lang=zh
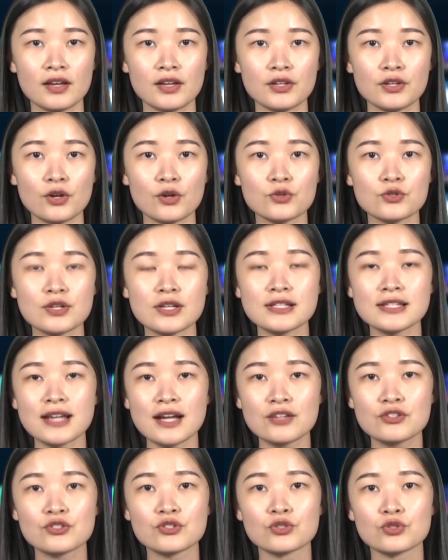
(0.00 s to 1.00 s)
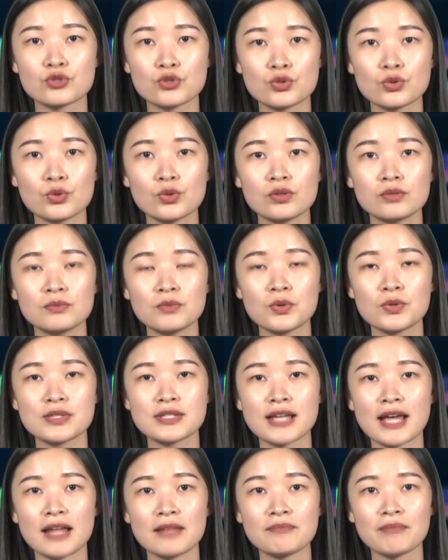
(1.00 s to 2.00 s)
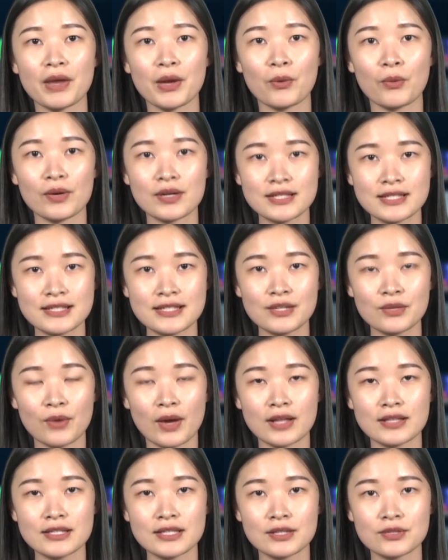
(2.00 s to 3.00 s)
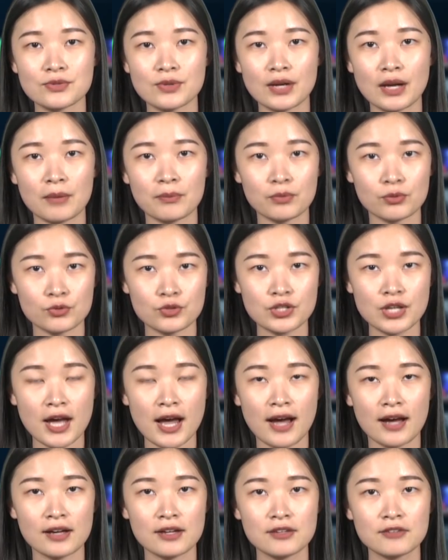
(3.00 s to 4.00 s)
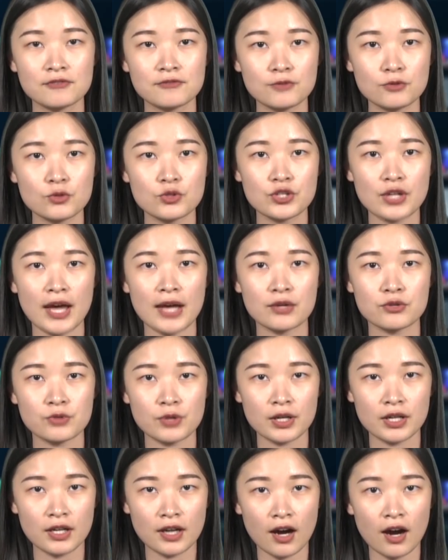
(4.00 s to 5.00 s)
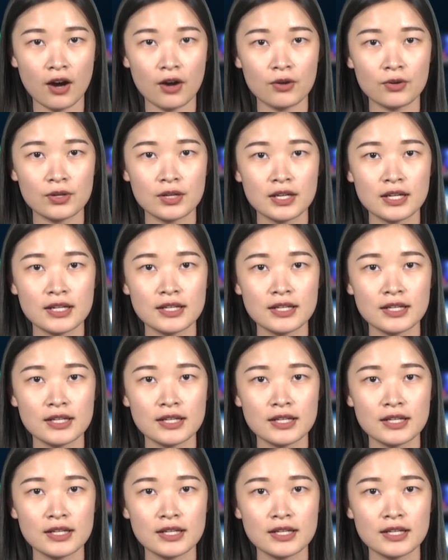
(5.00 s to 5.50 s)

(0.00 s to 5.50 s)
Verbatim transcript: 有专家指出，目前美国经济环境虽然不差，负债虽高，